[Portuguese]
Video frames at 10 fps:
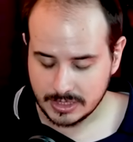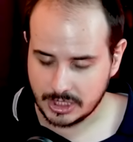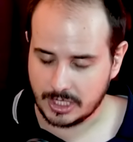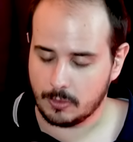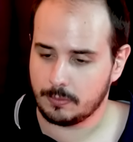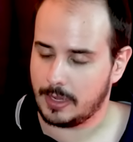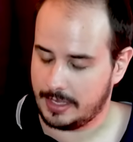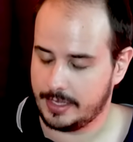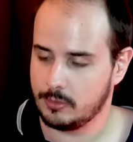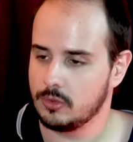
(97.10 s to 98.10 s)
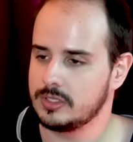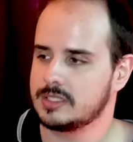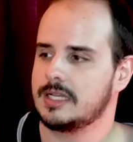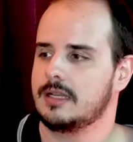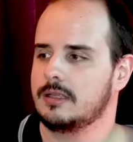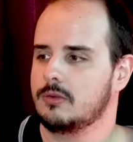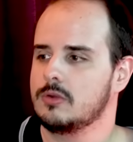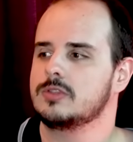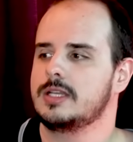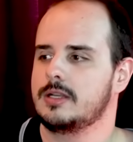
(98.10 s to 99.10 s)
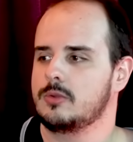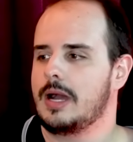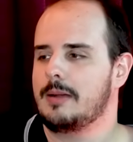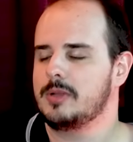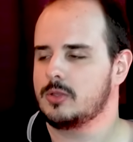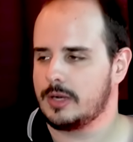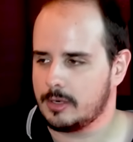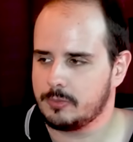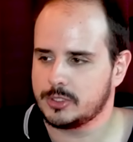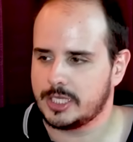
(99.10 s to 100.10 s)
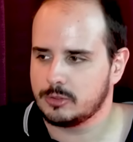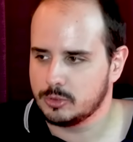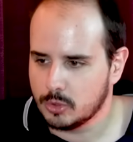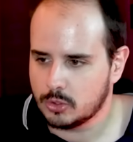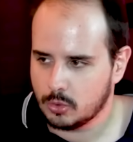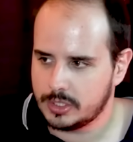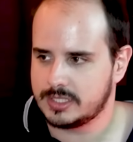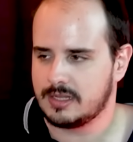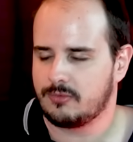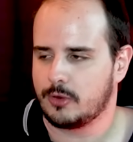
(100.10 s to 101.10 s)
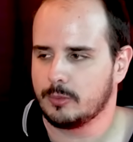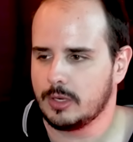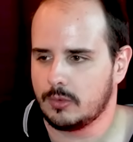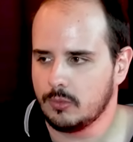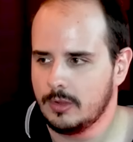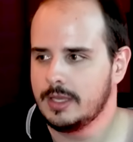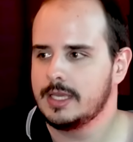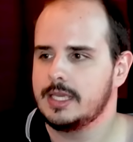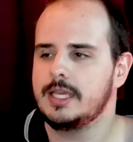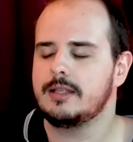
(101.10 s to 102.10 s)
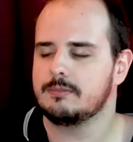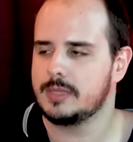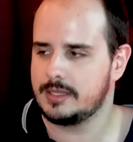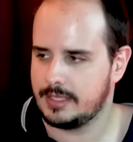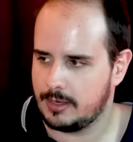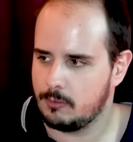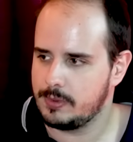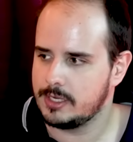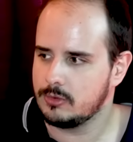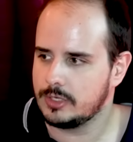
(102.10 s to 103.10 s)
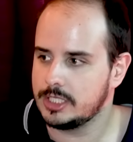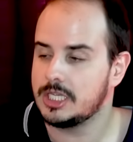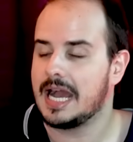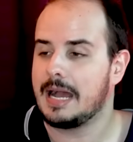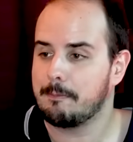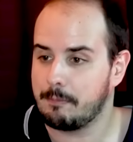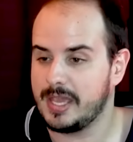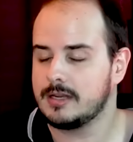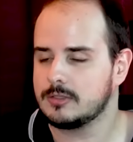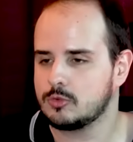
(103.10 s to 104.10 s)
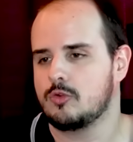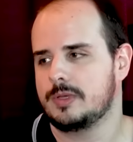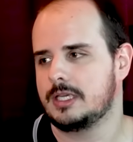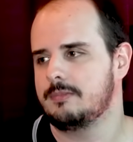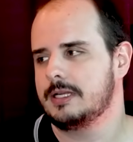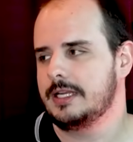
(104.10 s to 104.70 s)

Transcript: de que a Renault está considerando abandonar o projeto de motores na Fórmula 1 e manter a Alpine no grid apenas como equipe